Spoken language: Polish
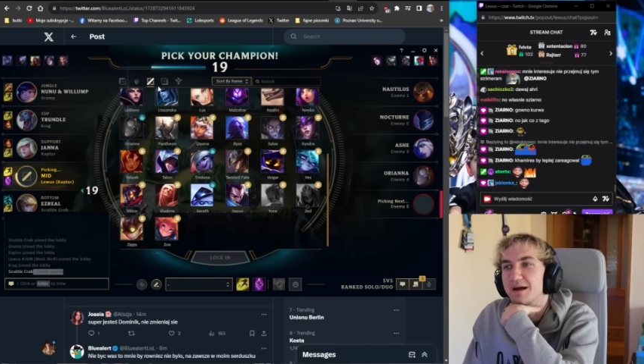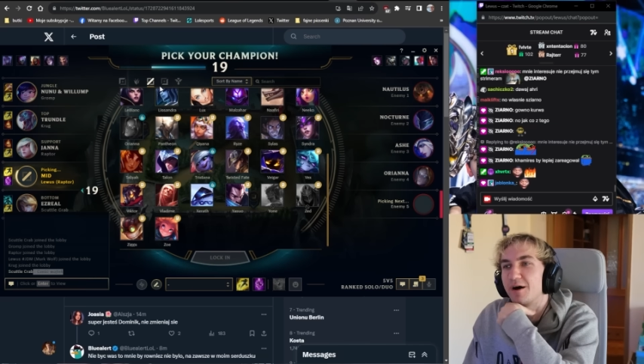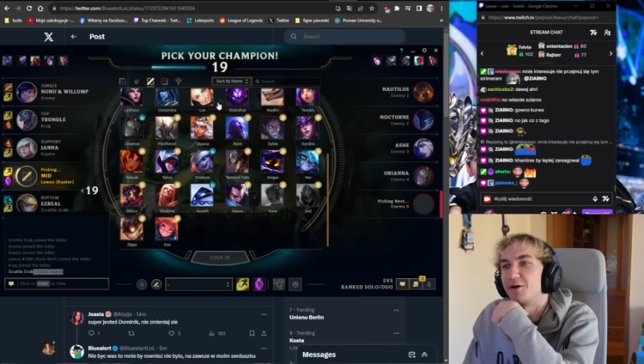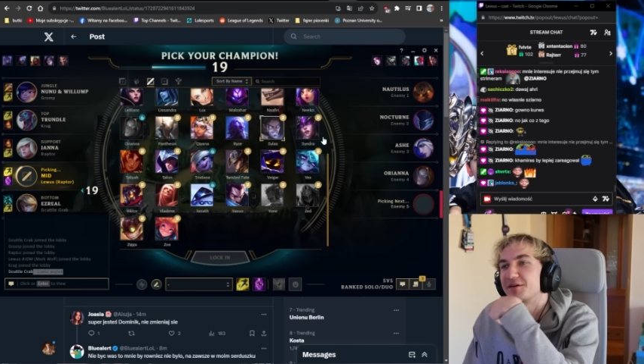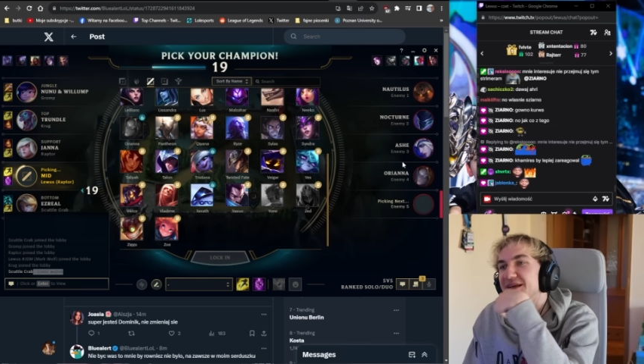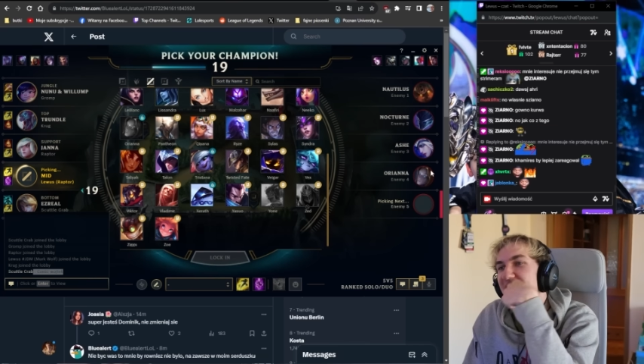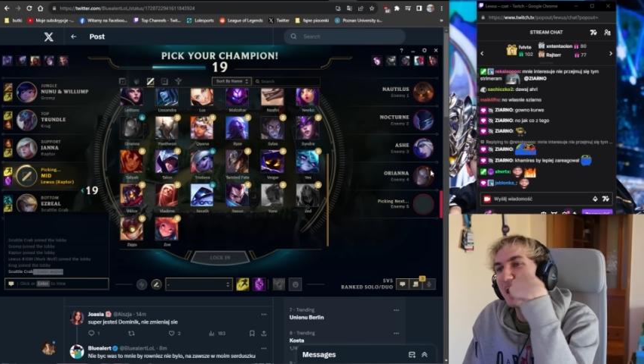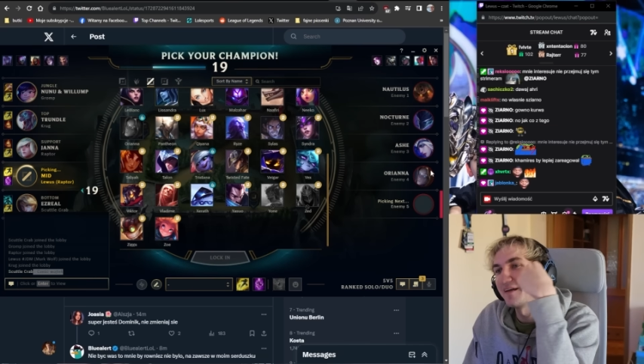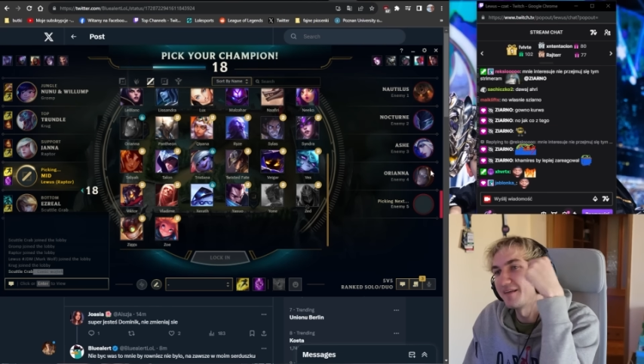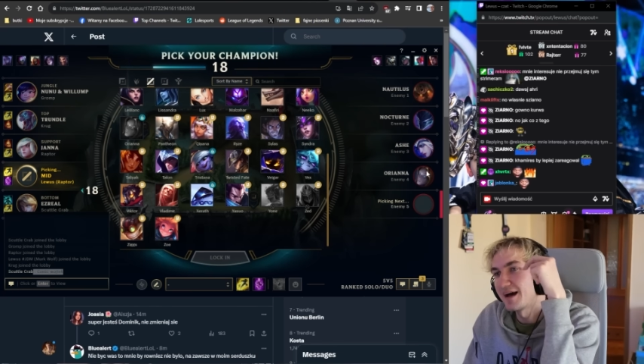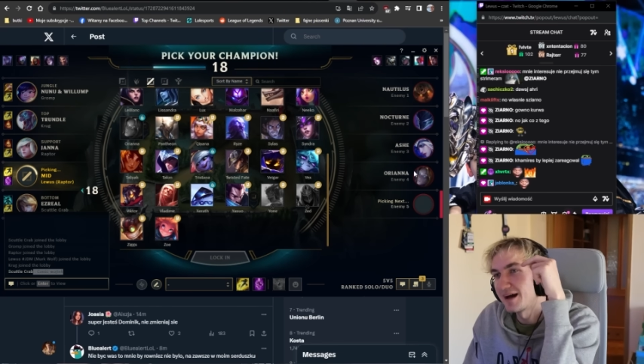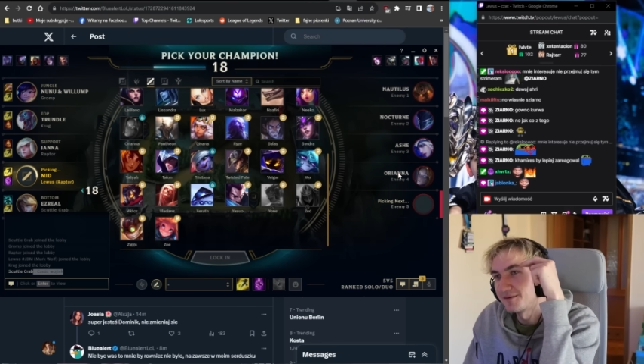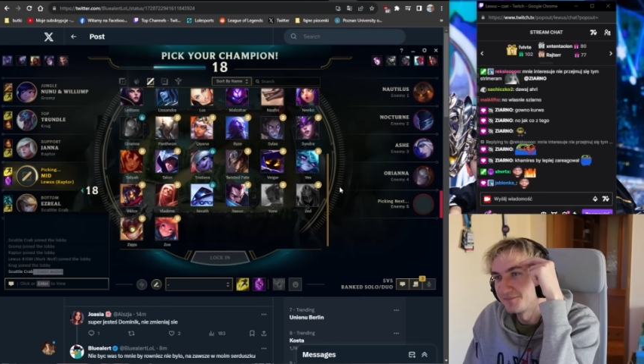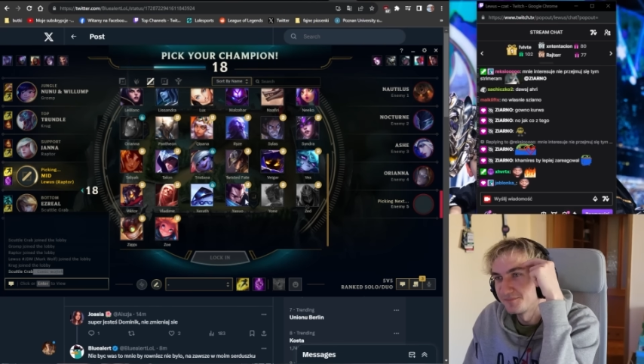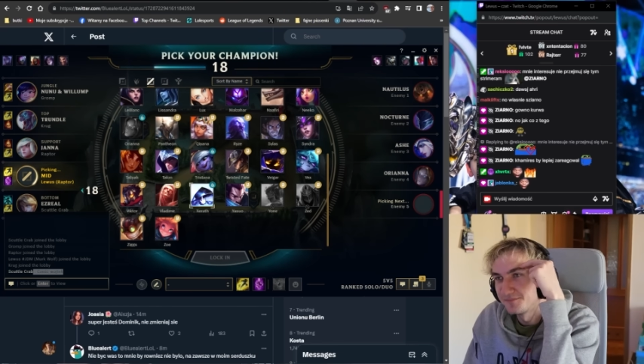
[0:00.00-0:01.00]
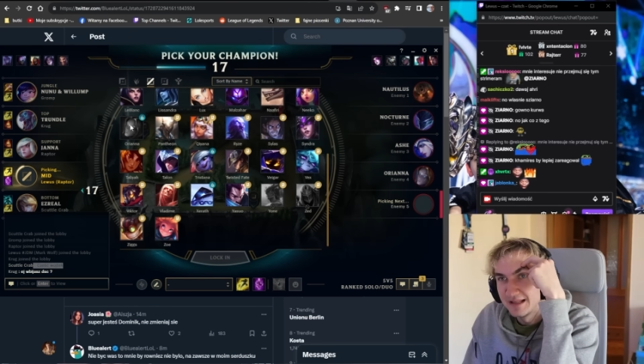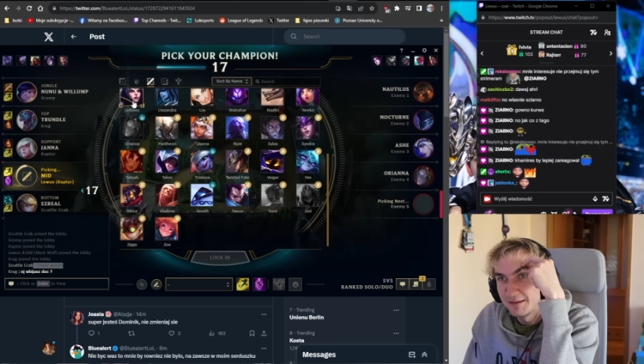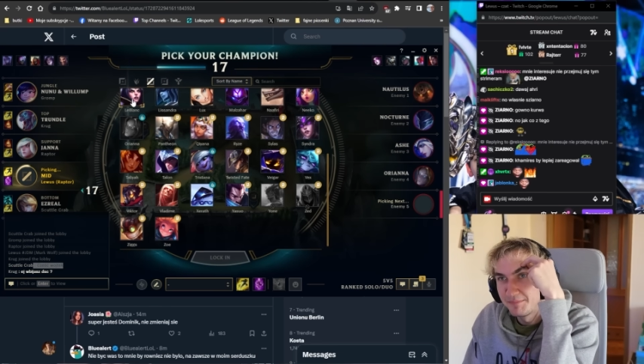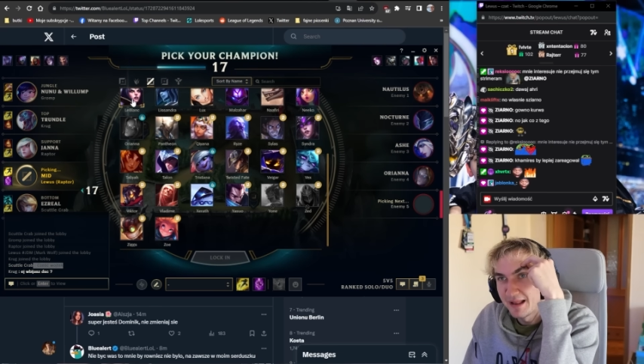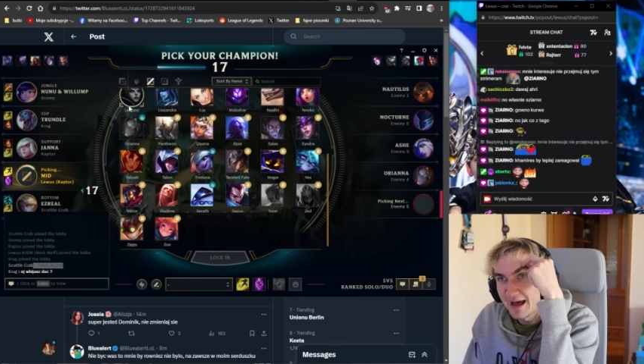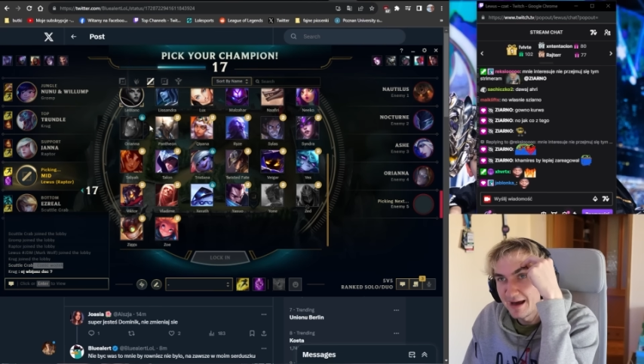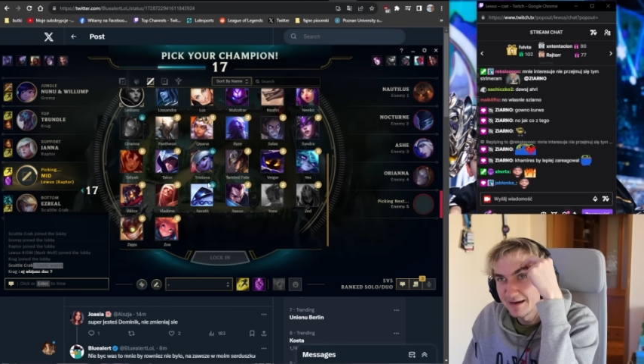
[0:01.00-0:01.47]
Dobra, Oriana.
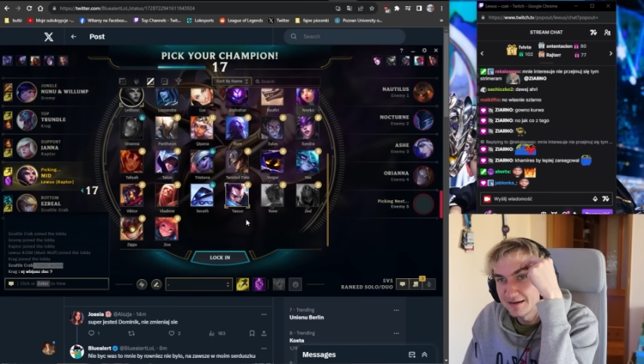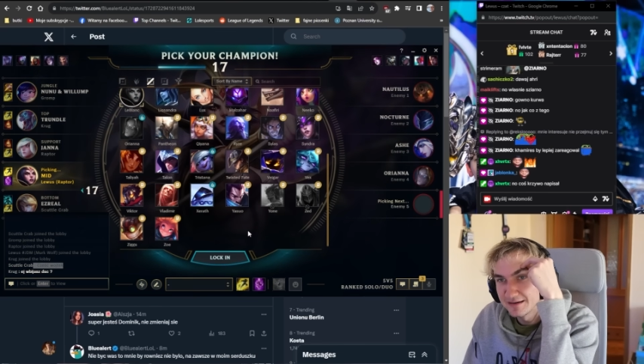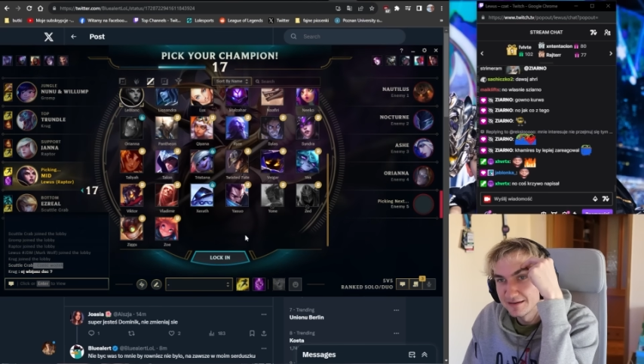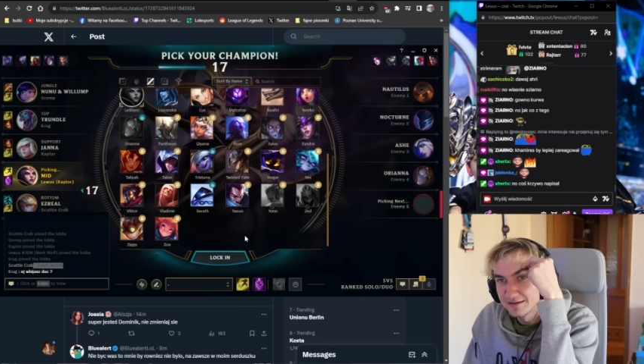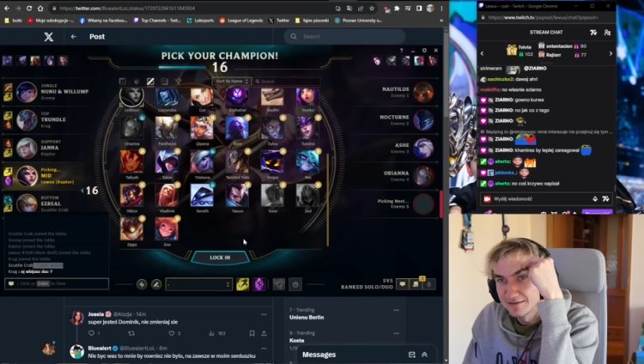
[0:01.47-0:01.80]
LeBlanc?